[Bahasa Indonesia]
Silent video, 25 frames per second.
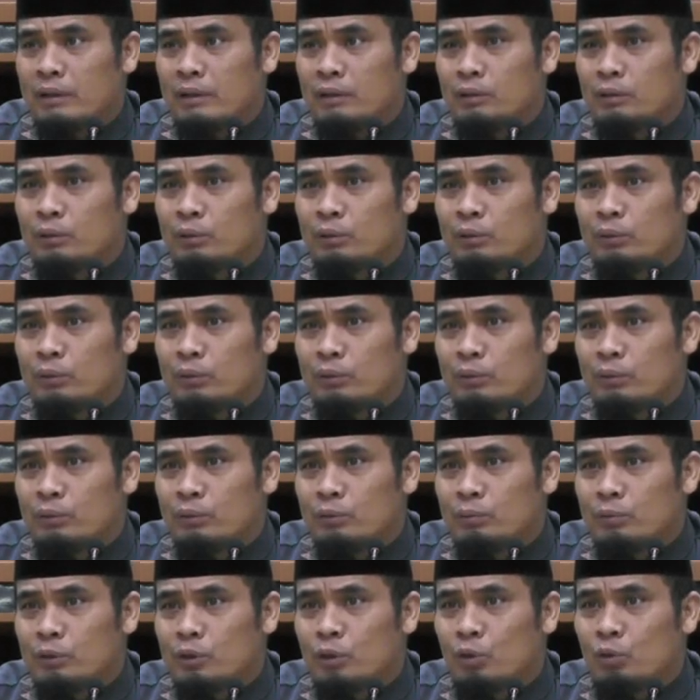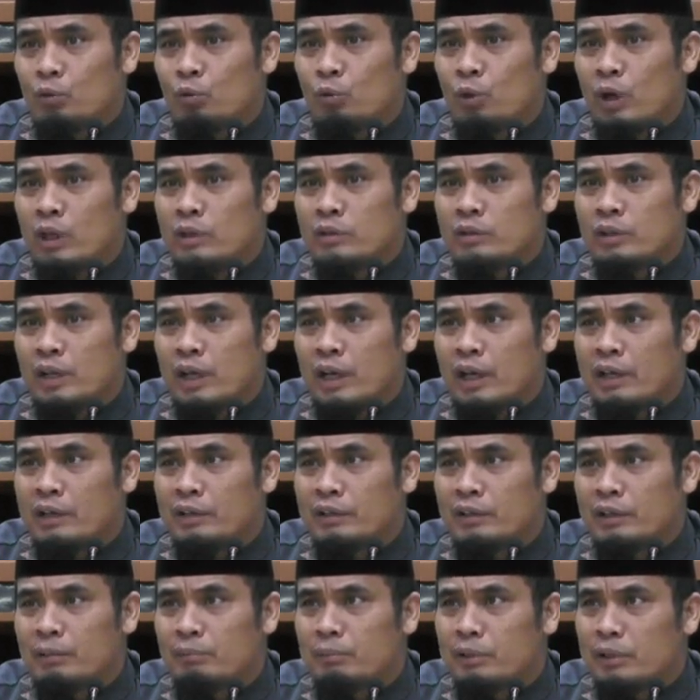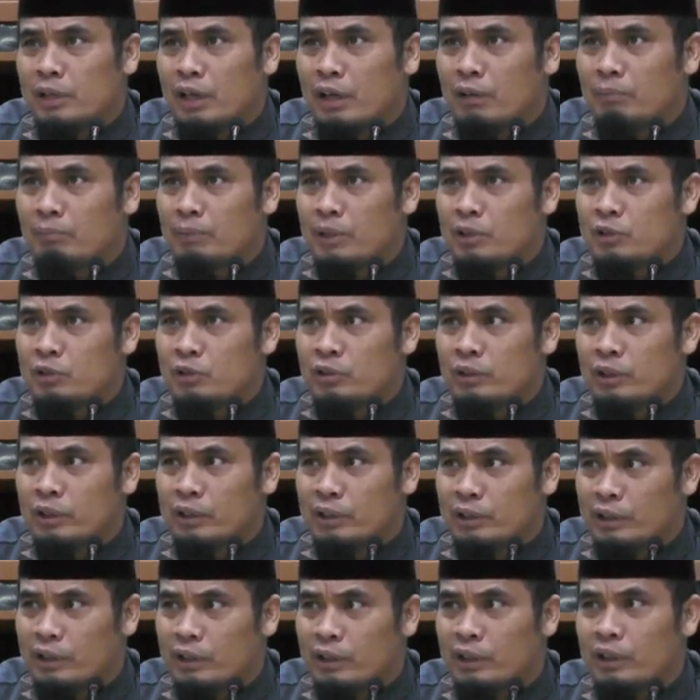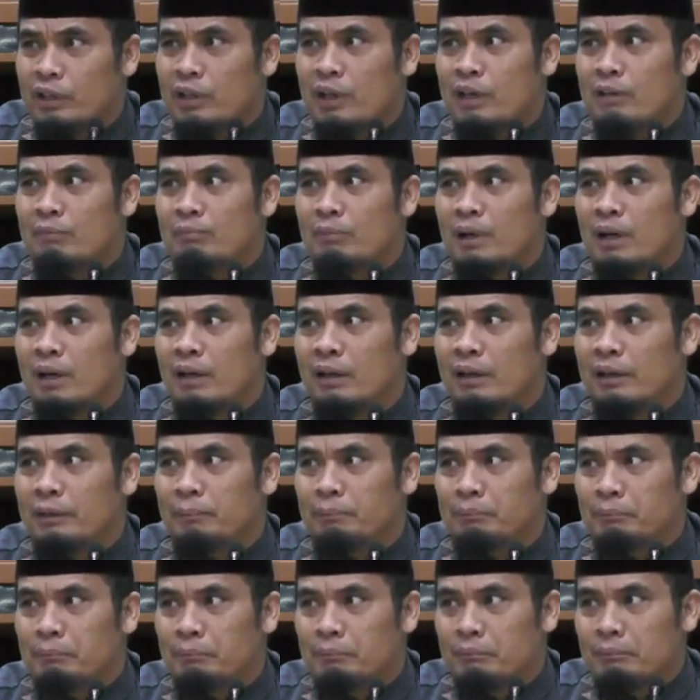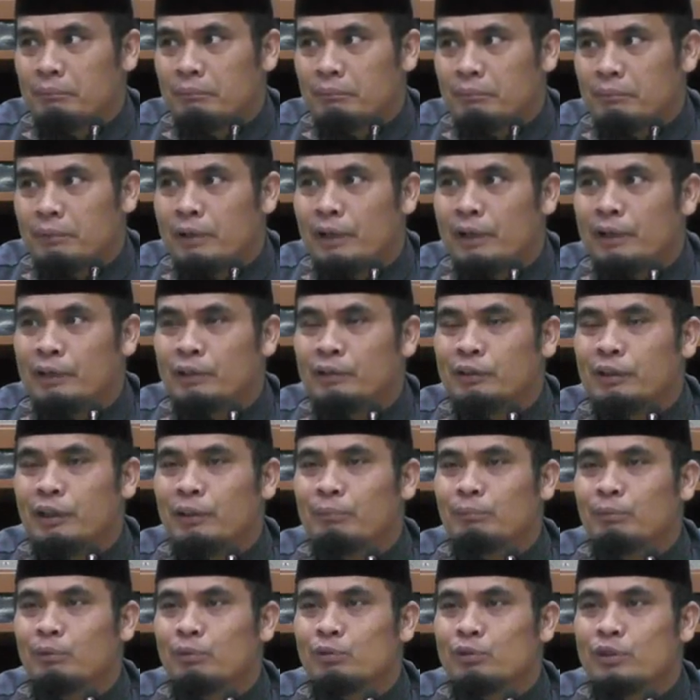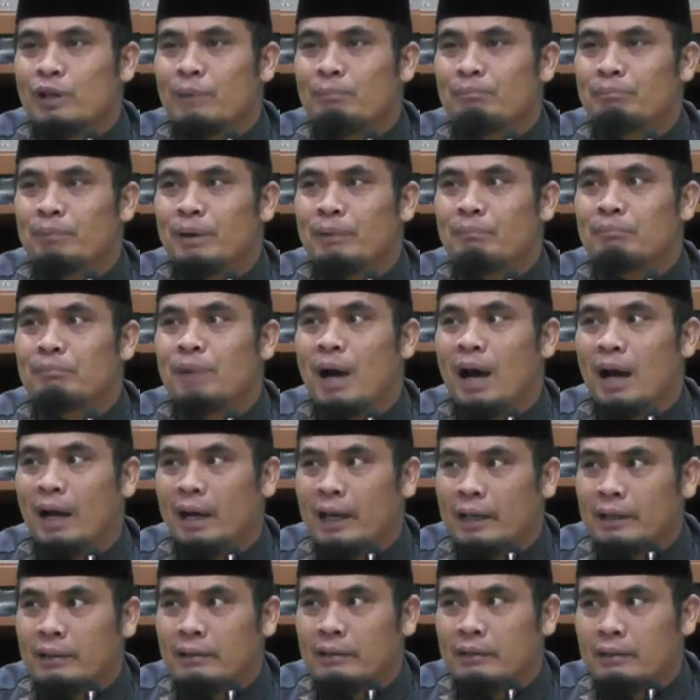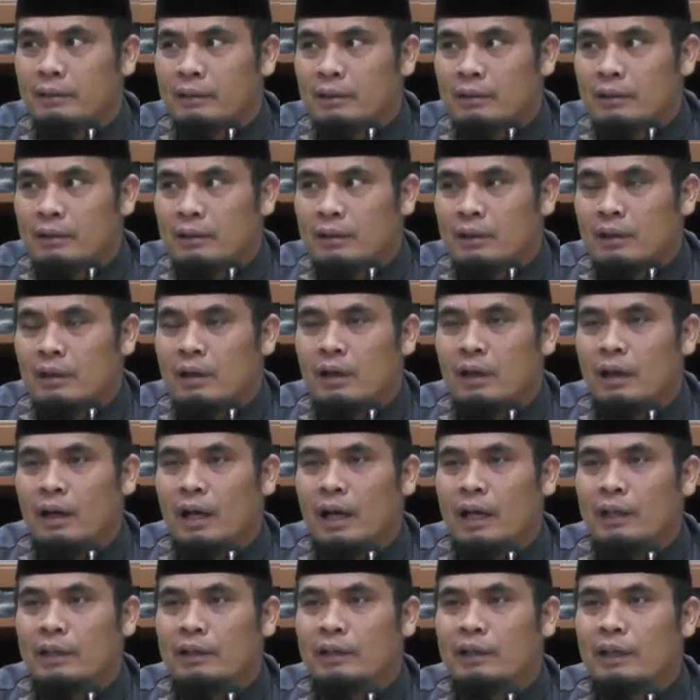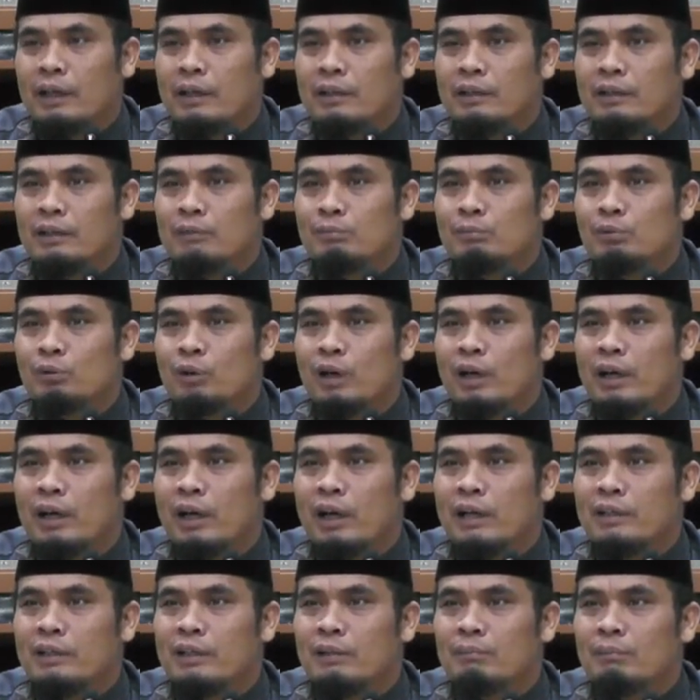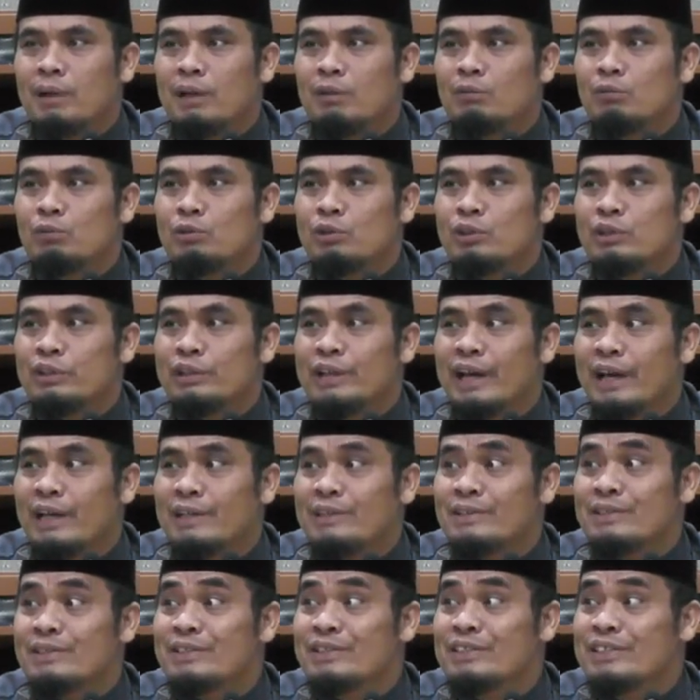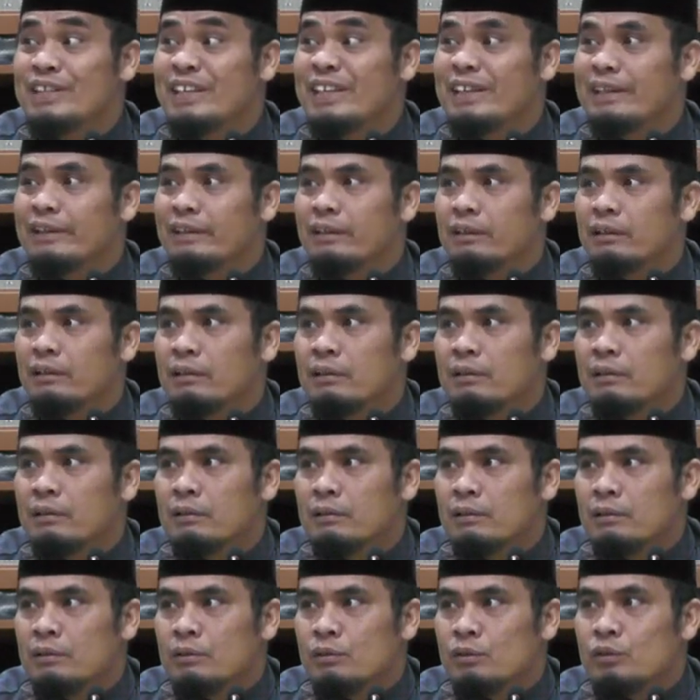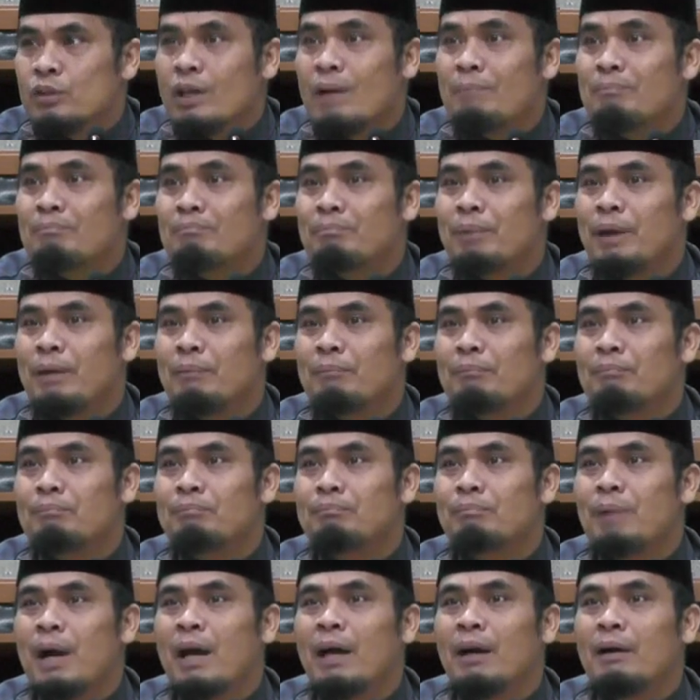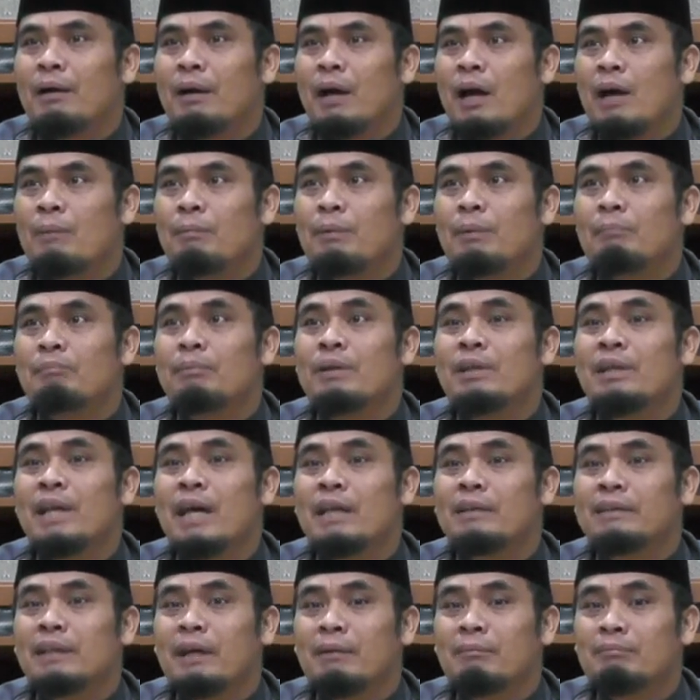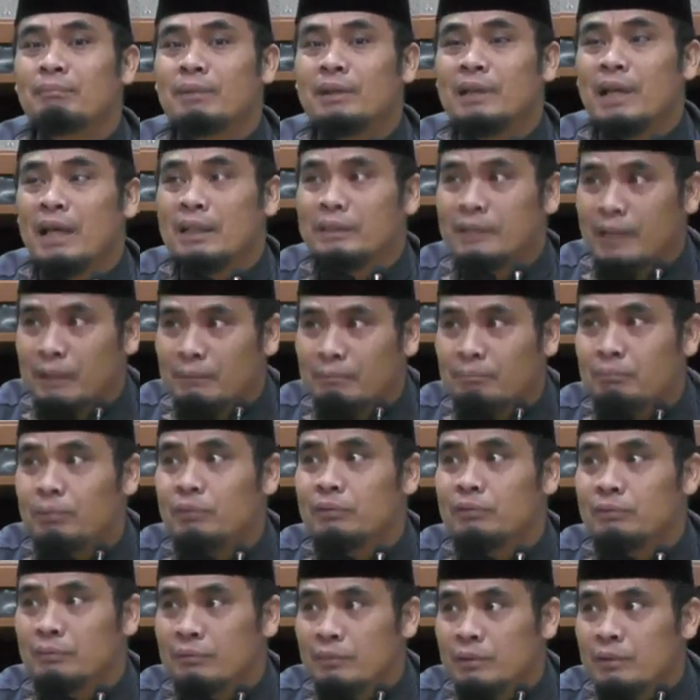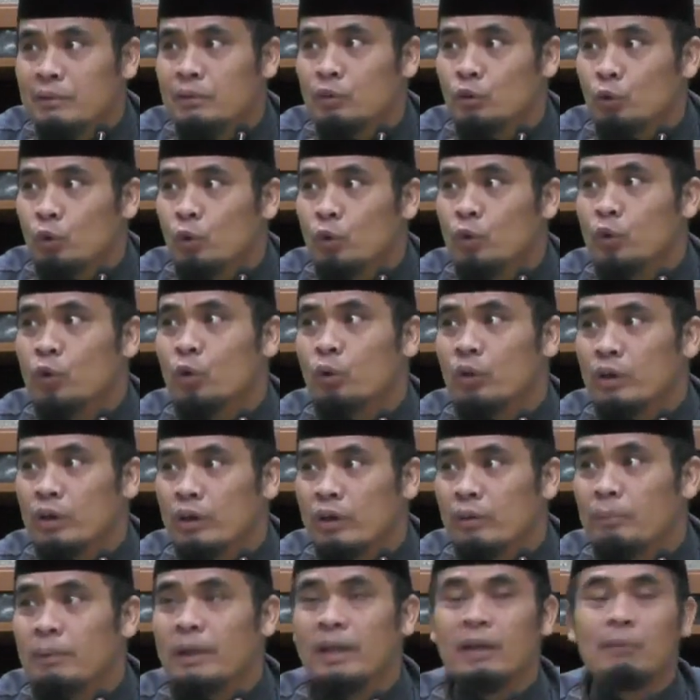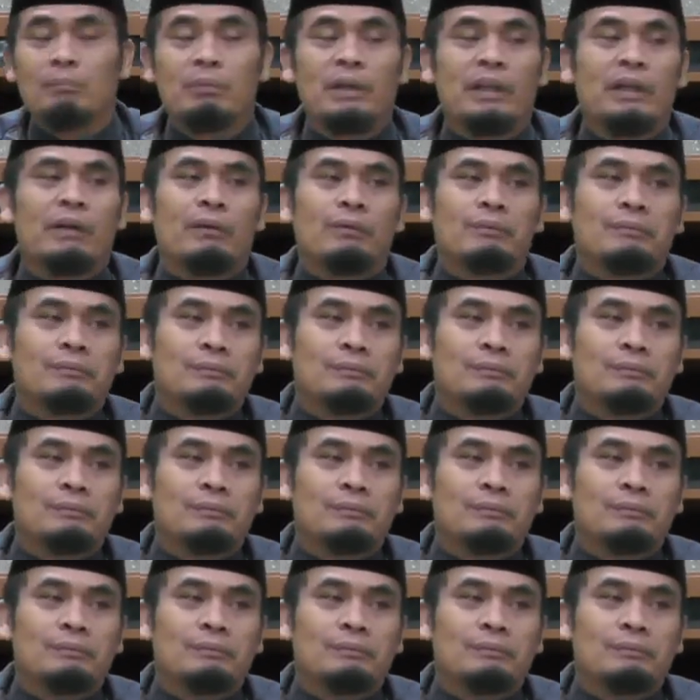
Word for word: itu kekuasaannya minal masyriki ilal maghrib. Dari timur sampai barat. Rakyatnya bukan hanya manusia, jin. Sampai para apa binatang-binatang pun tunduk kepada beliau.